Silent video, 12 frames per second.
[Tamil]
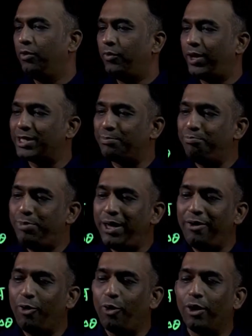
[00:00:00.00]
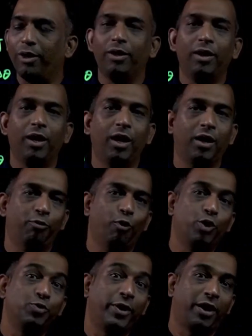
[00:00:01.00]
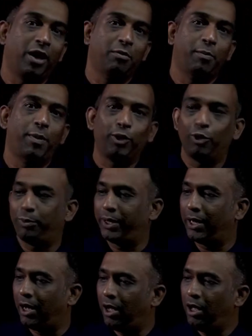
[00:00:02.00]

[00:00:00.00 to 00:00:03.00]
வேறஸ் பியோட ஃபோர்ஸ் வெக்டர் நம்ம பார்த்தோம் அப்படின்னா